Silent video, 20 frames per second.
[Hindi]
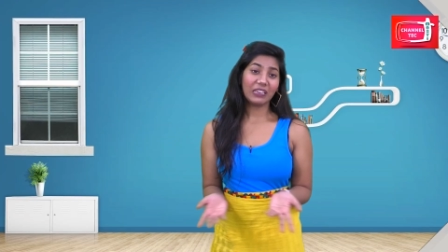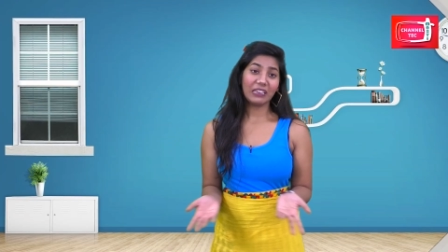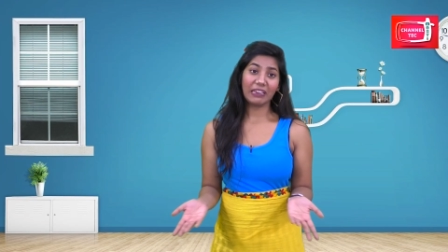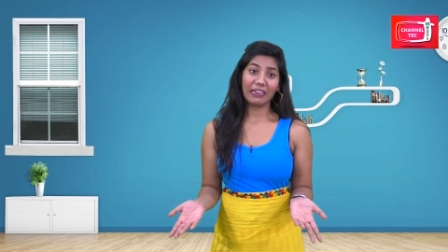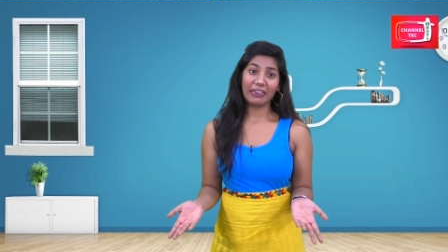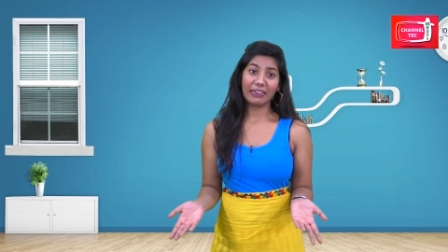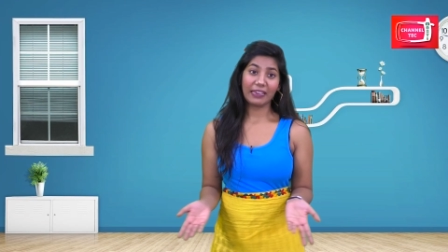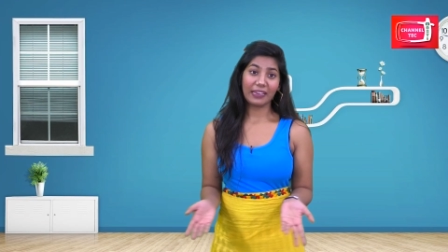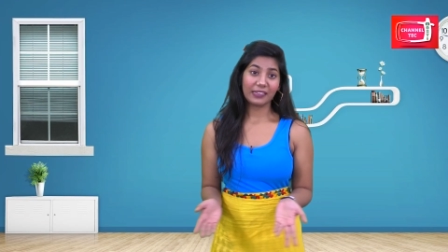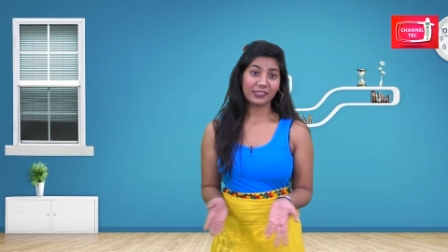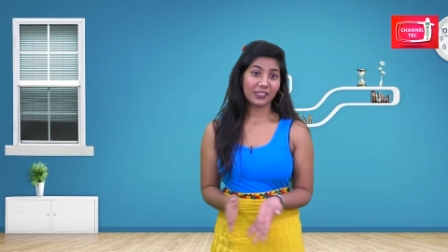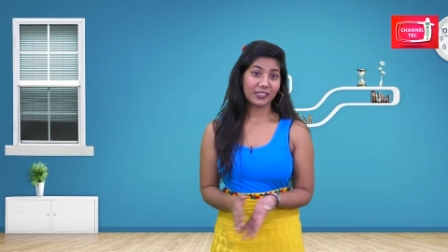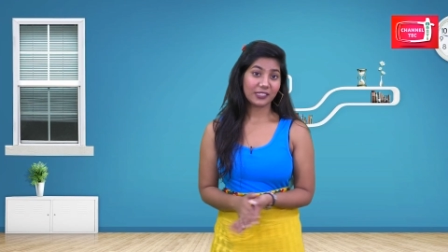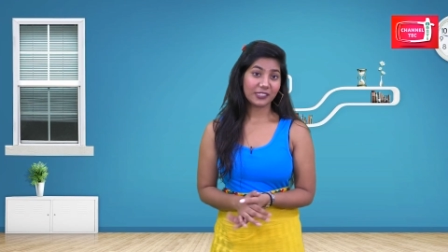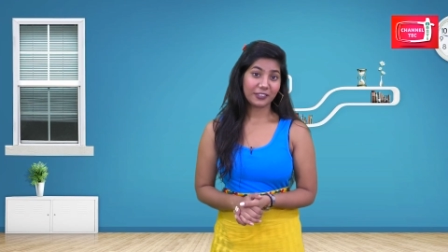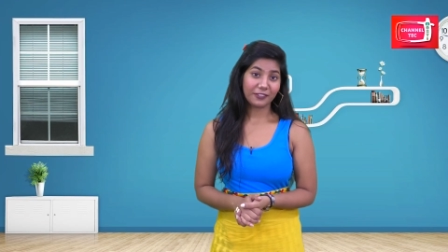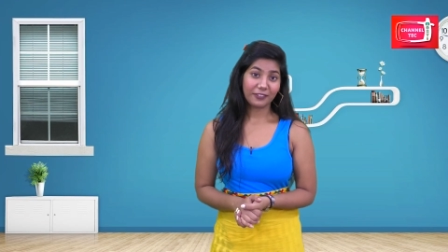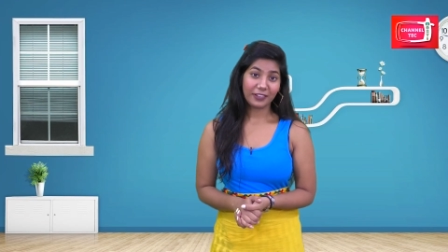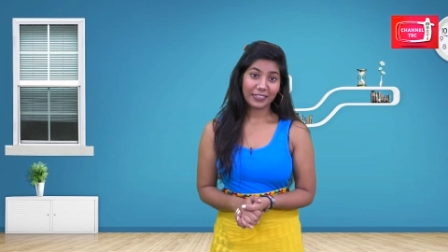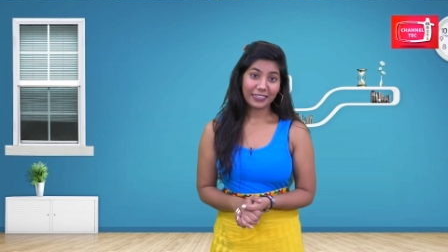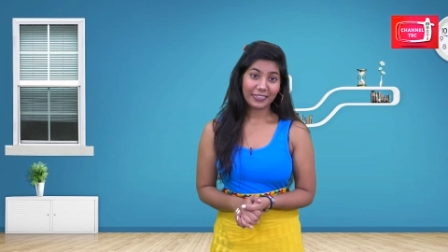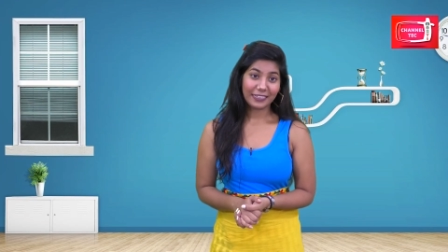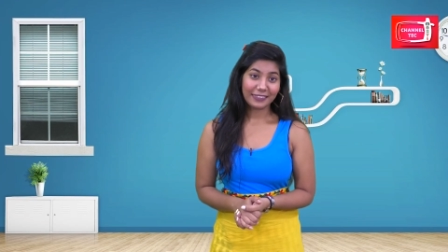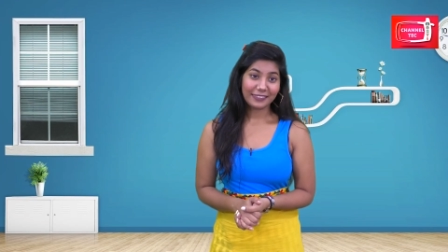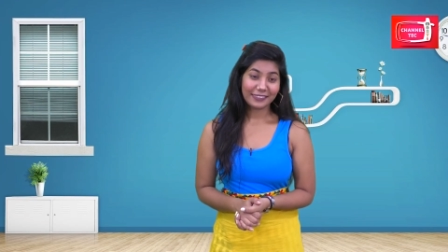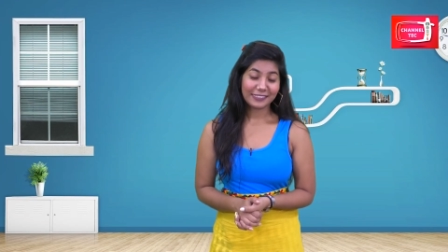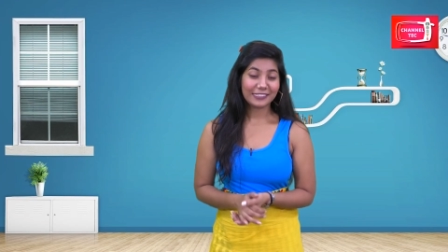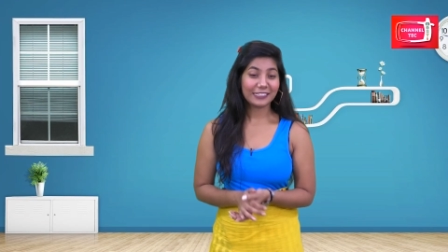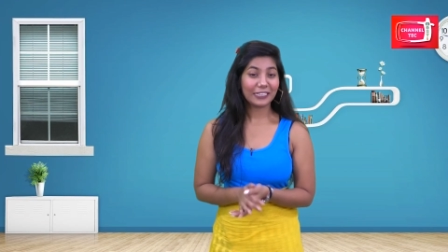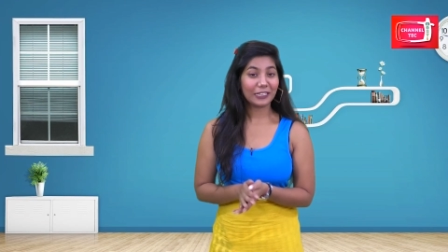कि ये कैसा सवाल है
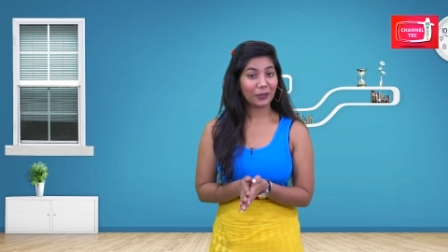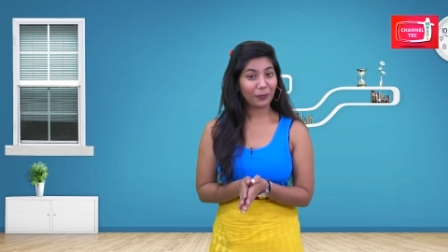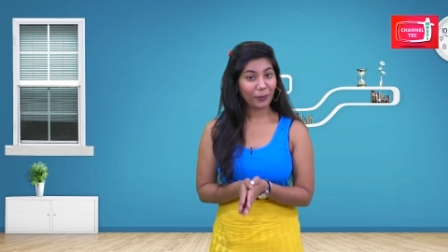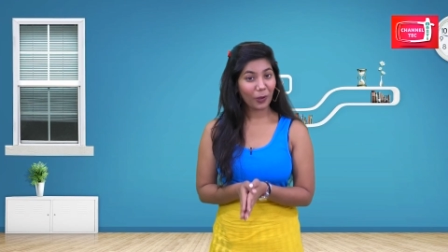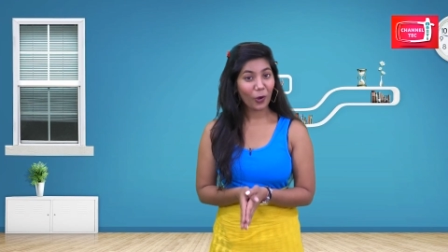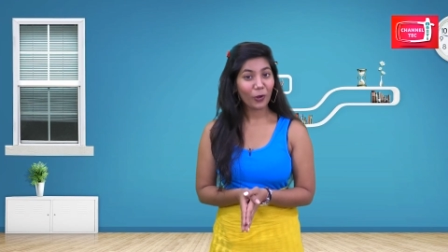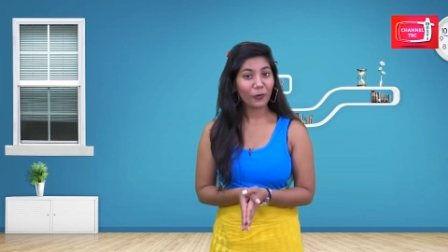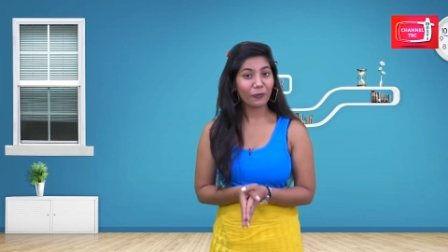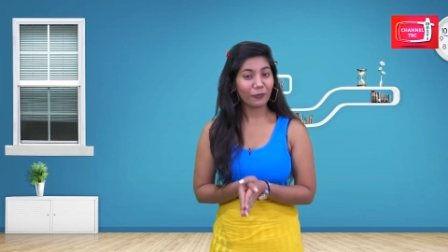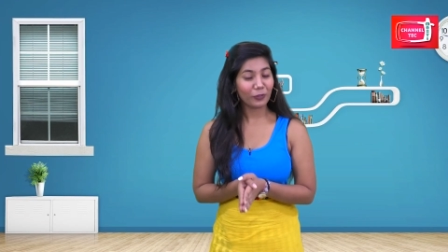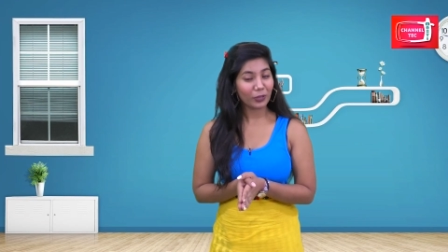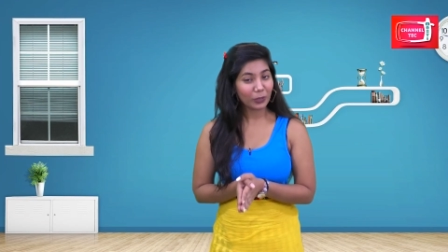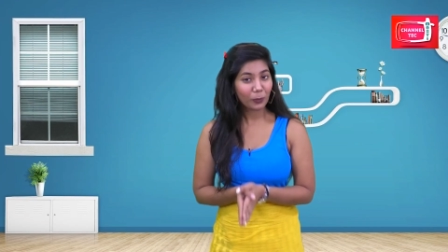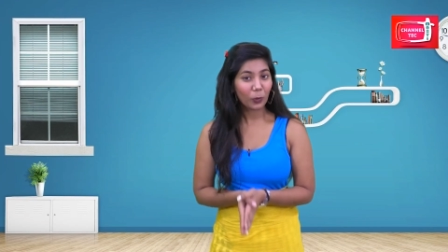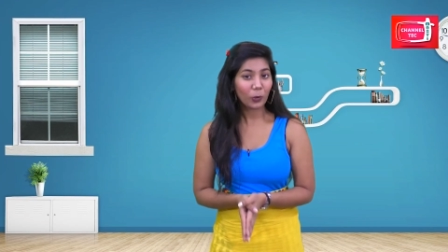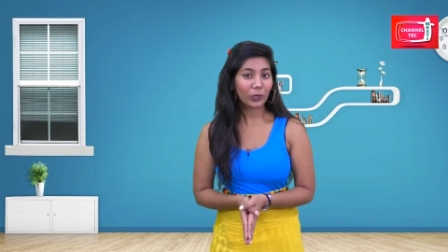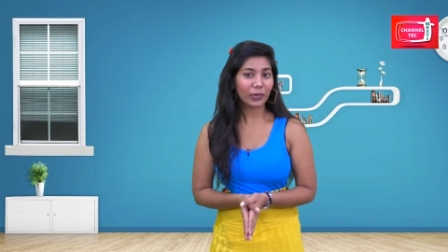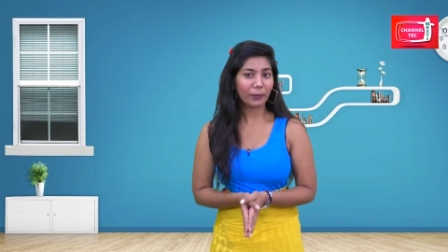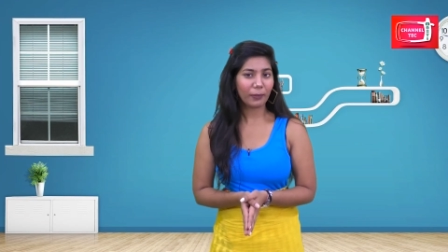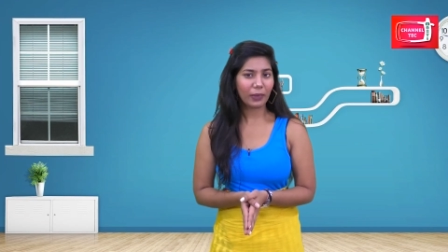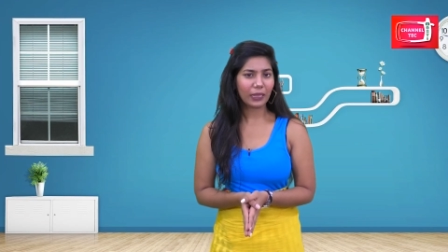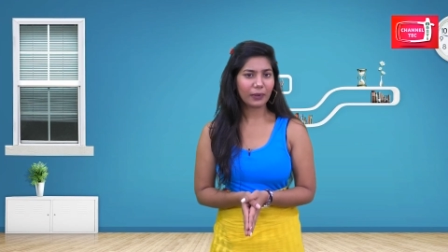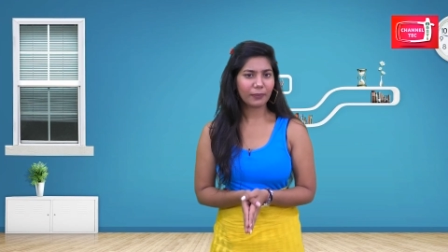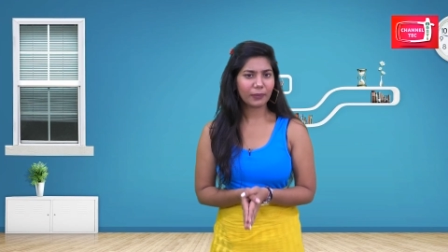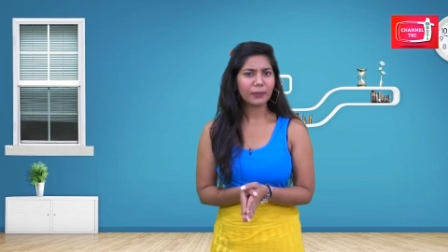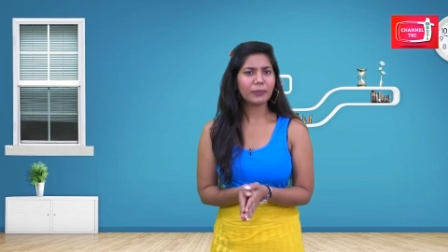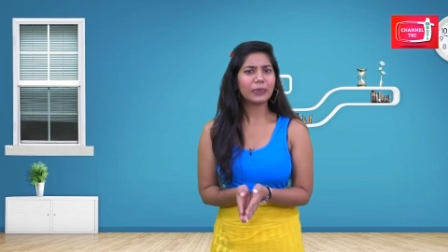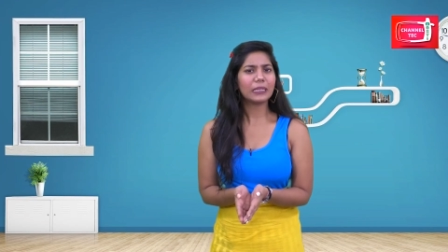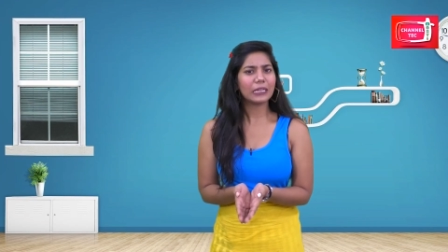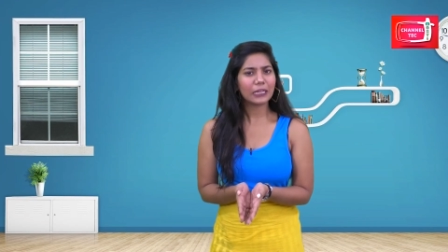सिनेमा और फिल्मों के बारे
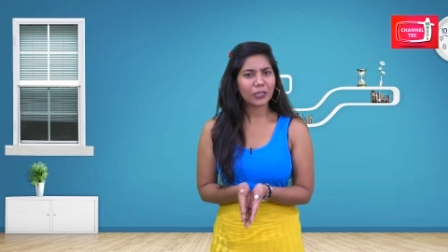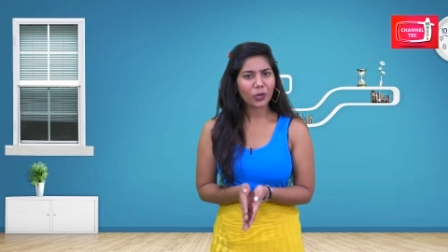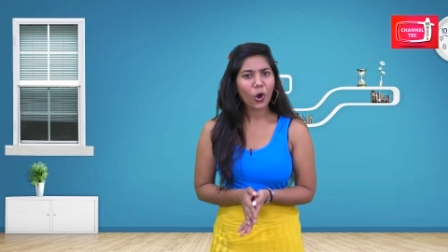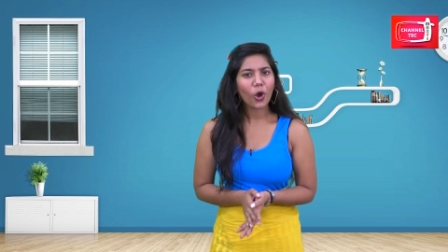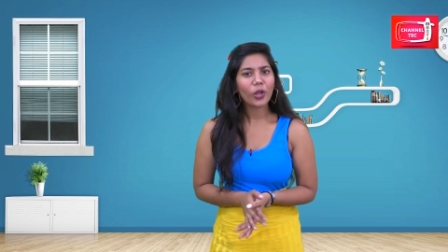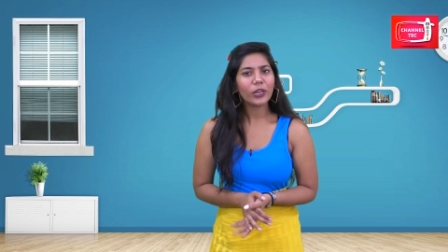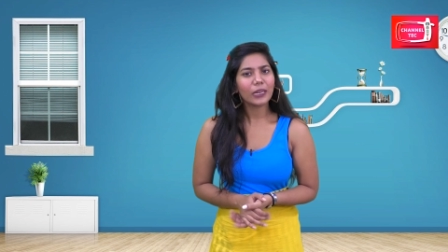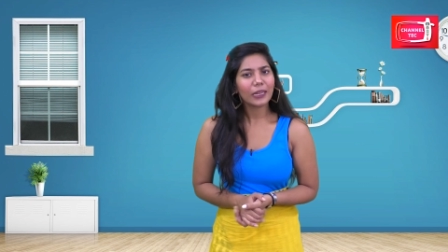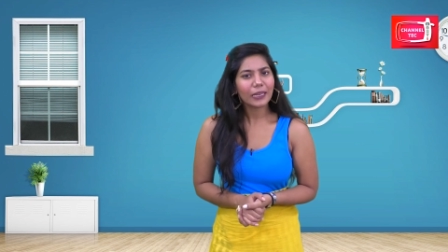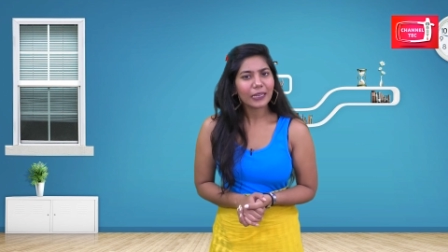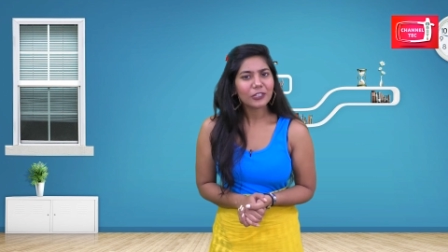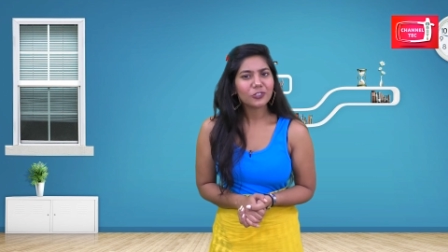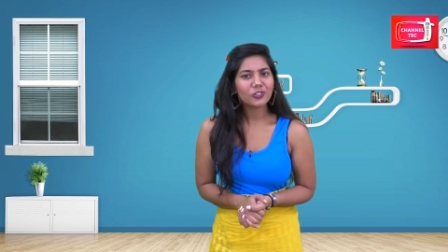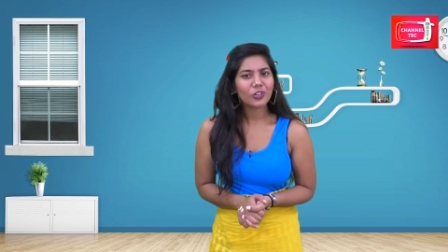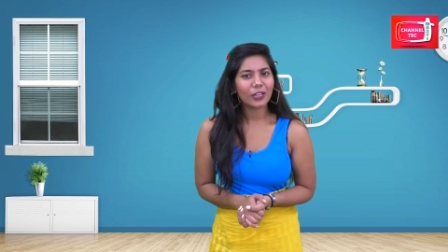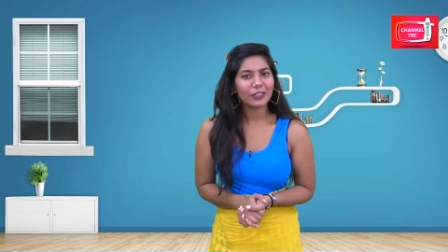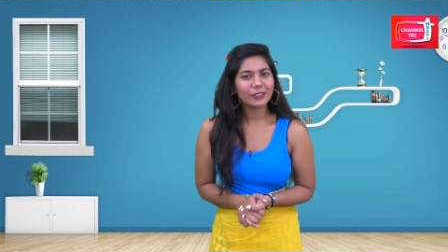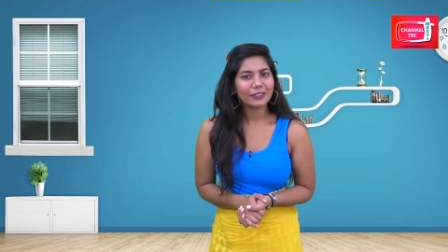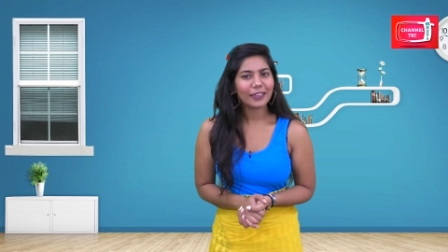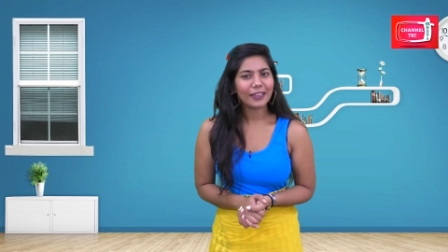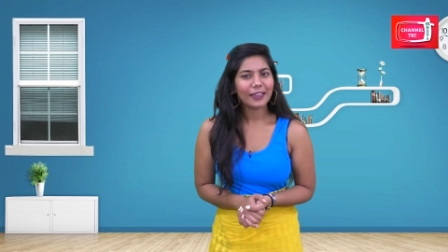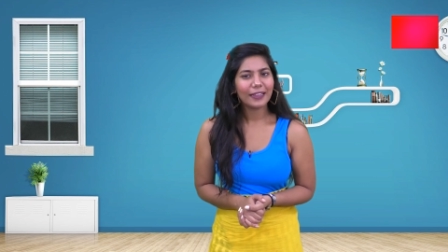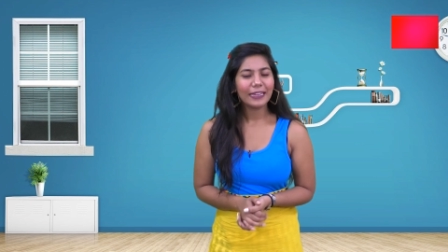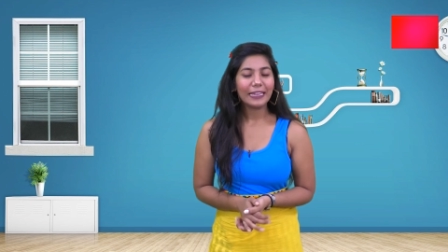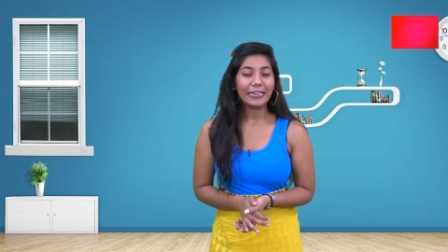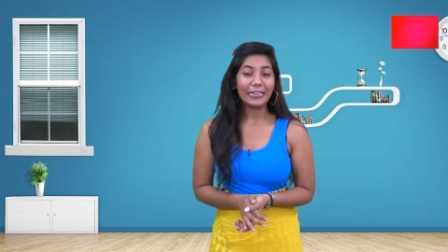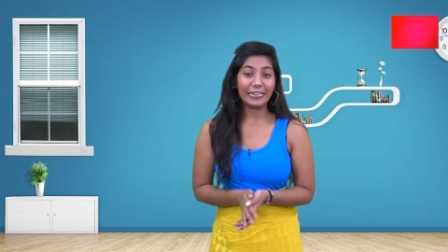में भला कौन नहीं जानता